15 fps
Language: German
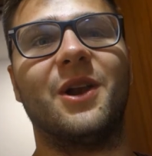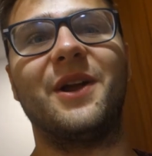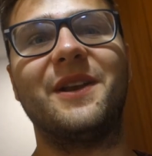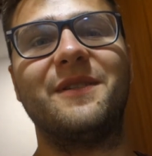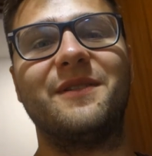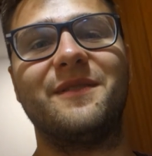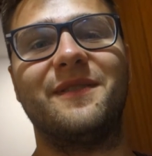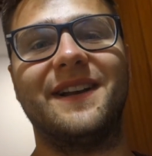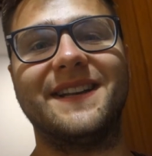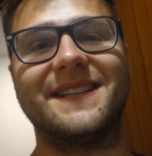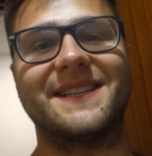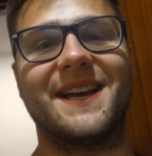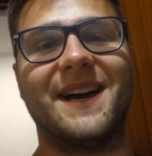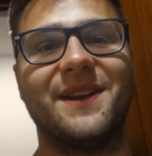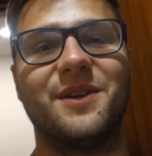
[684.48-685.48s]
Leute, wir waren
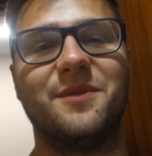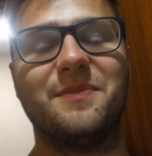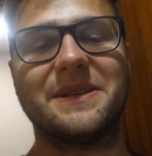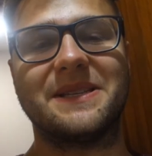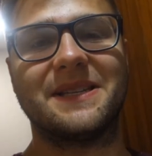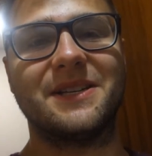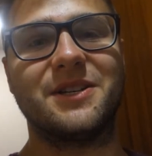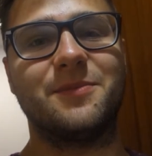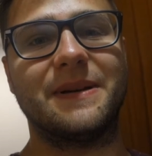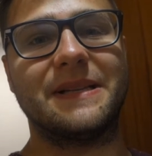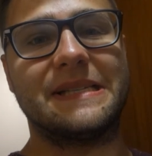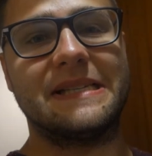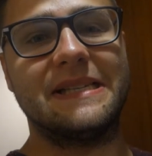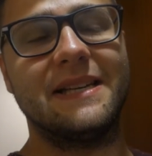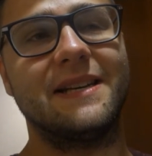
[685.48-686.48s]
jetzt gerade noch ein bisschen
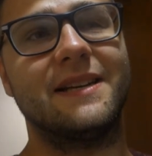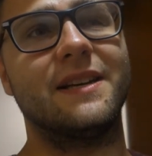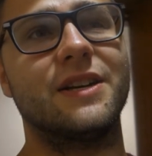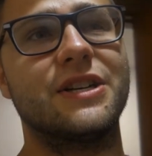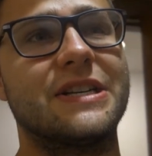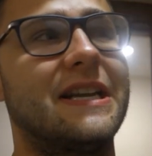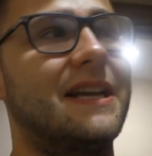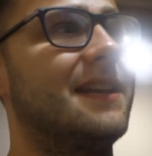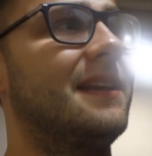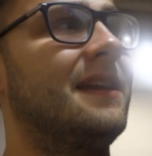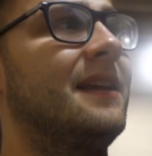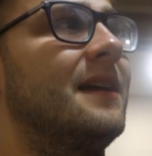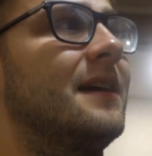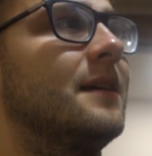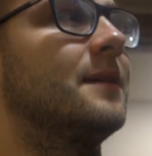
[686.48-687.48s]
spazieren in der Stadt.
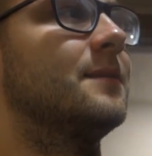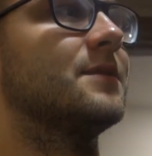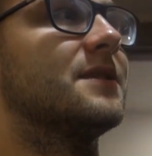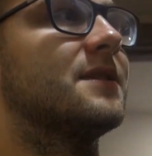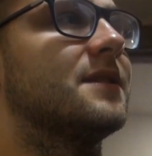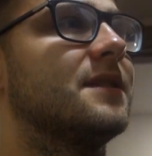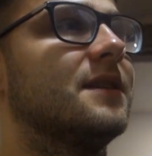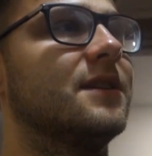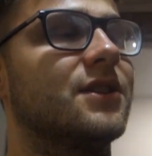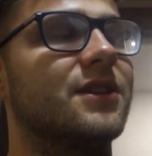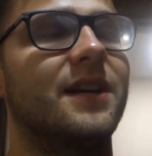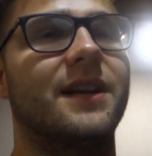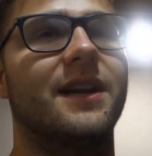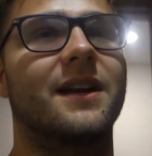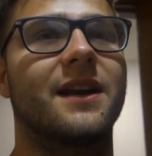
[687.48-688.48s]
Haben uns die
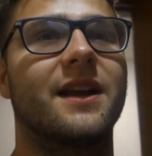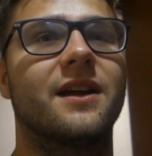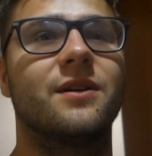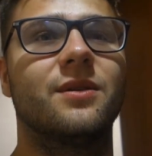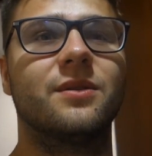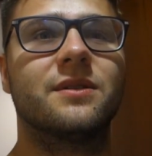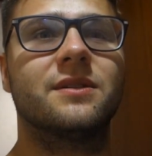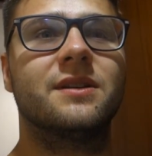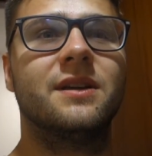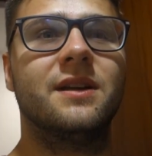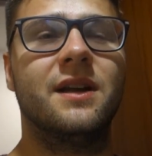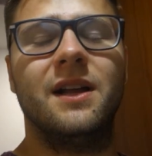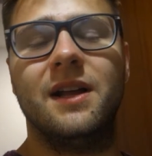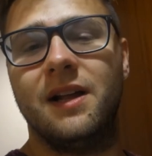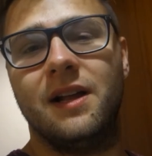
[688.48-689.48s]
Stadt angeguckt.
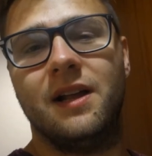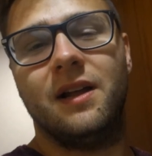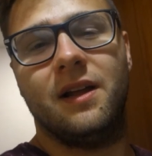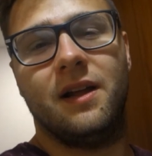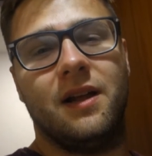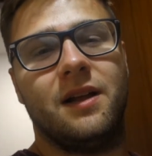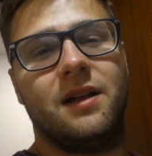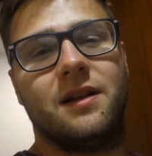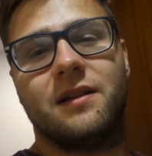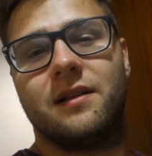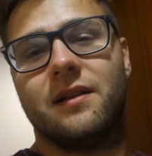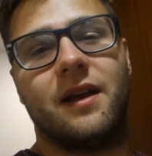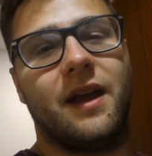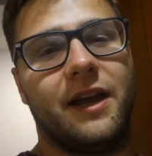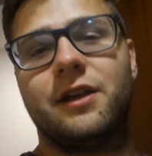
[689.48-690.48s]

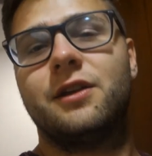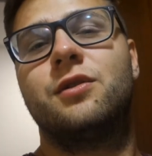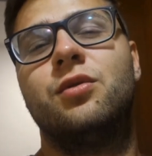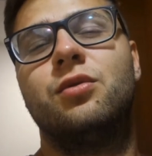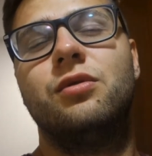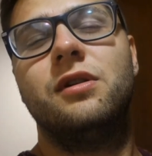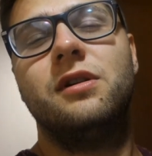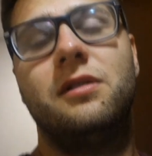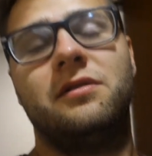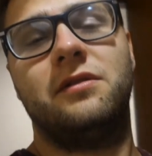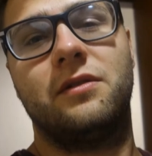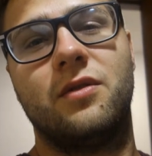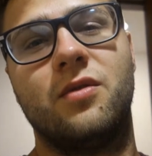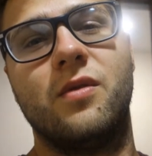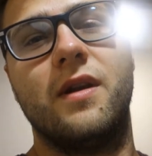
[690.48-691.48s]
Echt cool.
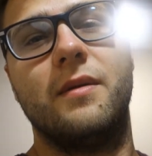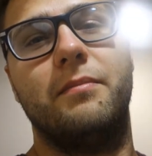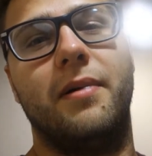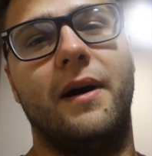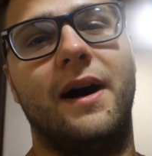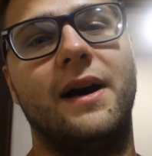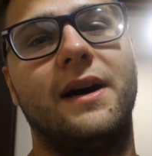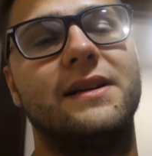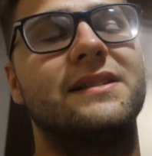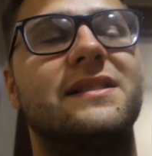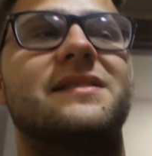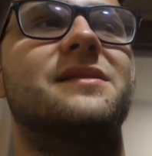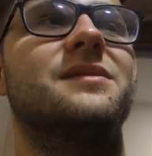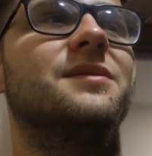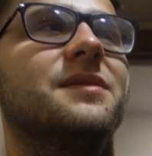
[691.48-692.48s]
Coole
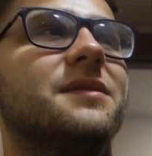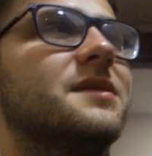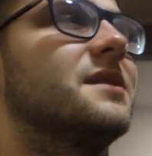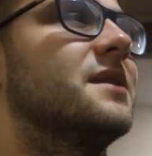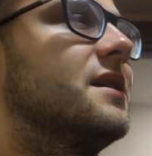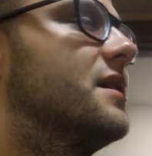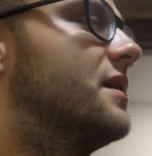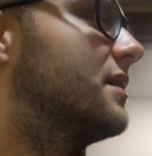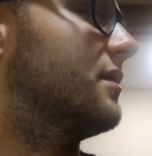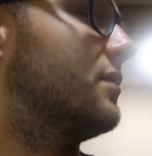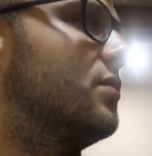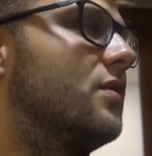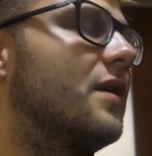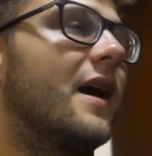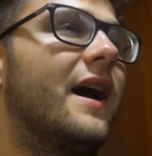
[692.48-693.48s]
Bars und
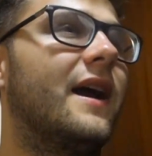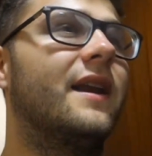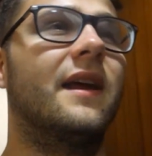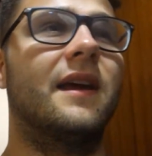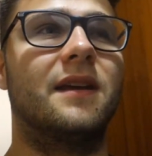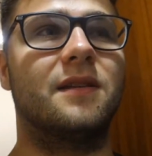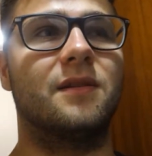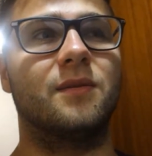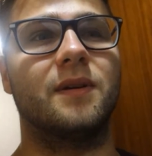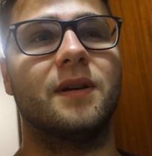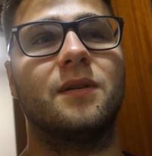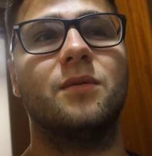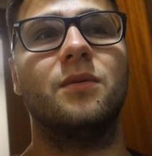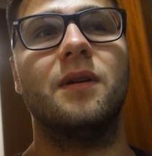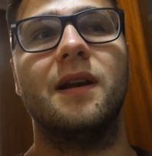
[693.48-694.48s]
coole
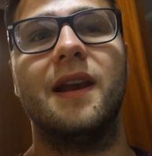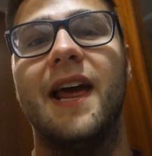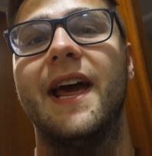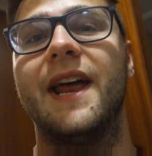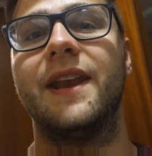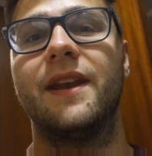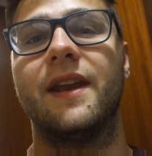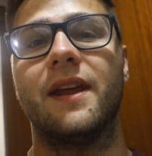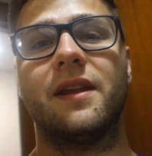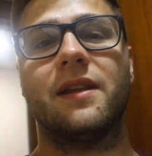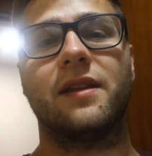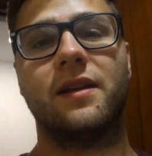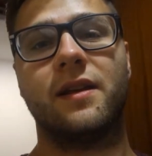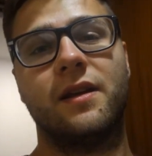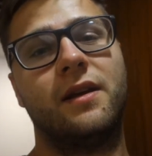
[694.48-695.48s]
Einrichtungen, coole Läden.
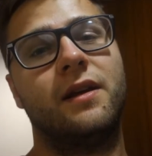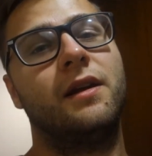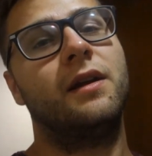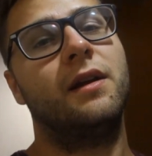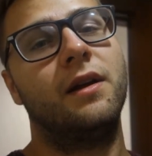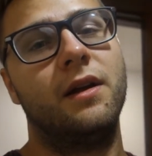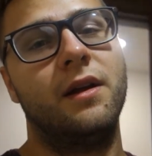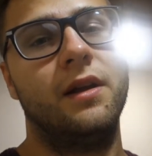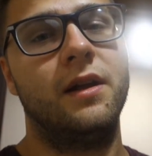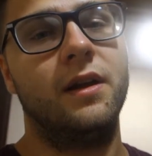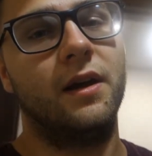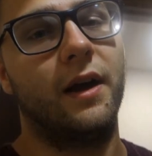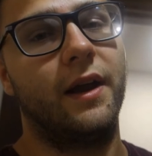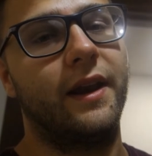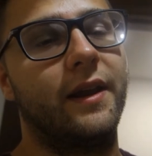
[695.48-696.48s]
Echt.
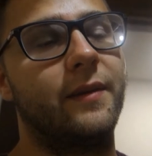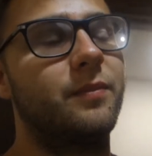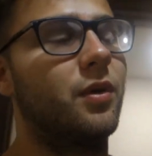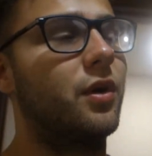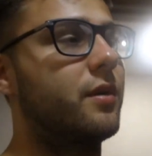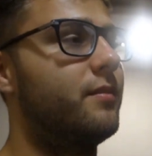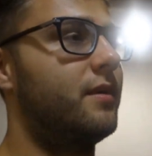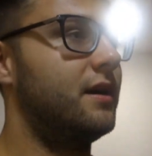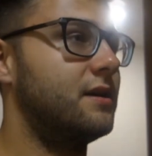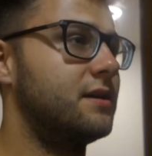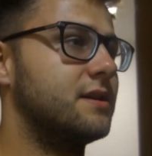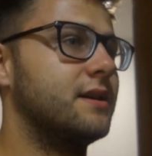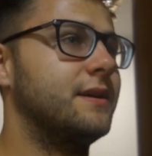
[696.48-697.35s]
Hat echt Bock gemacht.